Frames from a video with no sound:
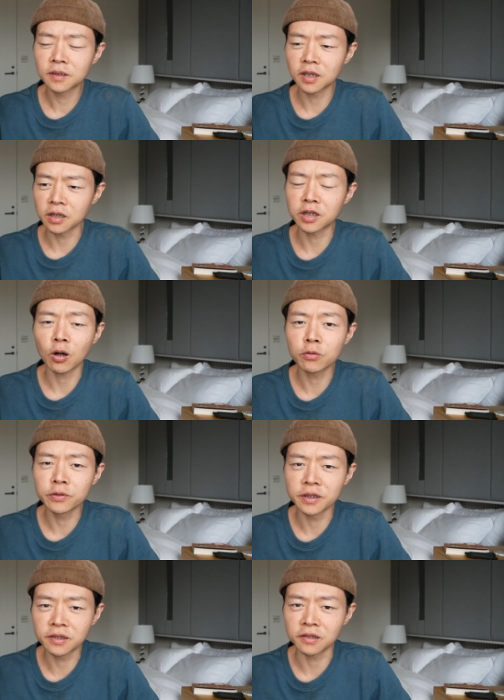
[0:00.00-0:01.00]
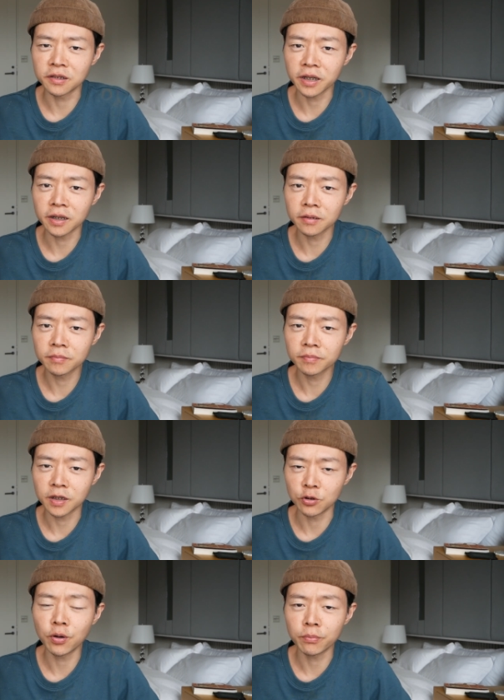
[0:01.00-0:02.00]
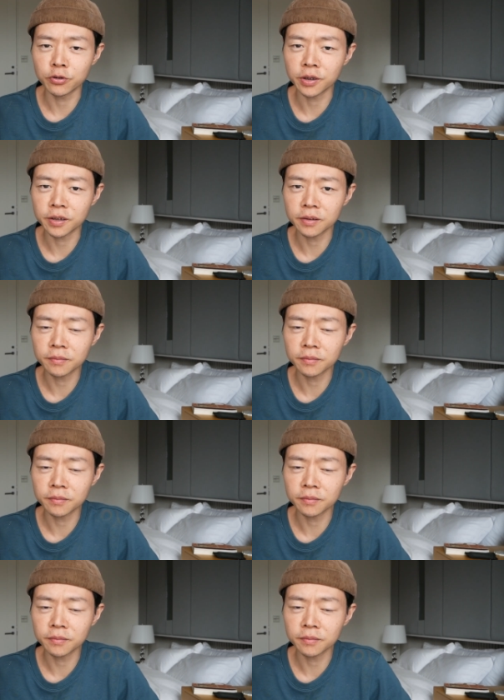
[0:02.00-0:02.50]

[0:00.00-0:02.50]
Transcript: 这个焦虑的执念？你愿不愿意？